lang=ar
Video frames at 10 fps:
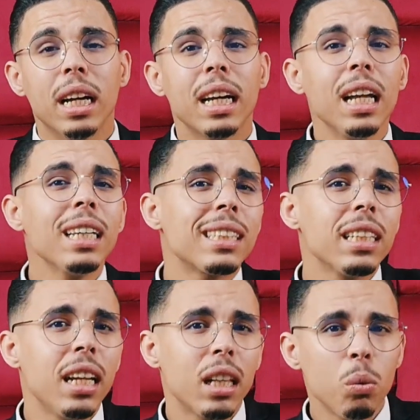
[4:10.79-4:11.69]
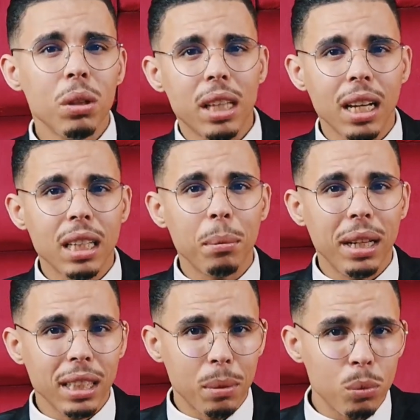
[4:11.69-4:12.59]
كان اصلا هاد الولد هذا
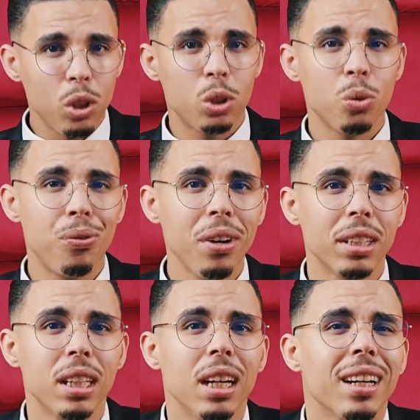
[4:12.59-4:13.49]
مع ديك مولات توفات